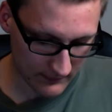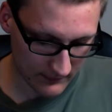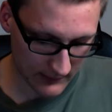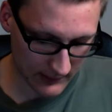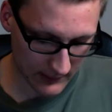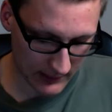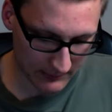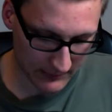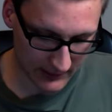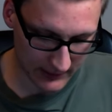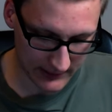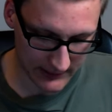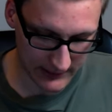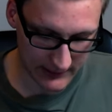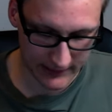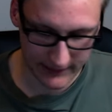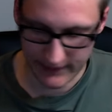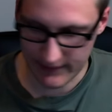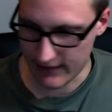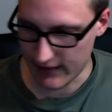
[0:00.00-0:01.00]
dann mache ich
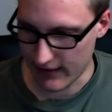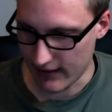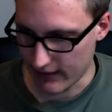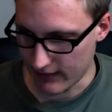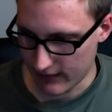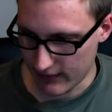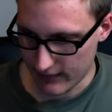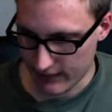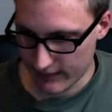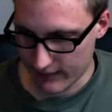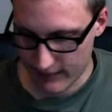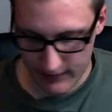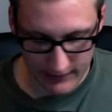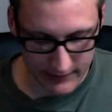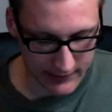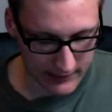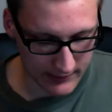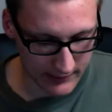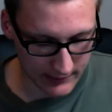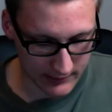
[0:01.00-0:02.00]
das Etzler
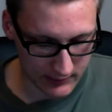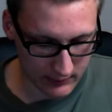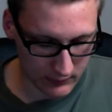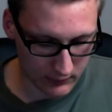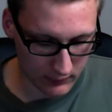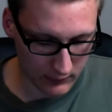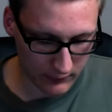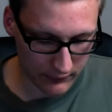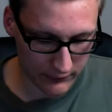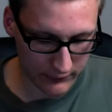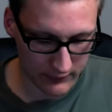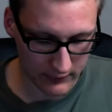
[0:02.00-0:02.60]
hier drauf.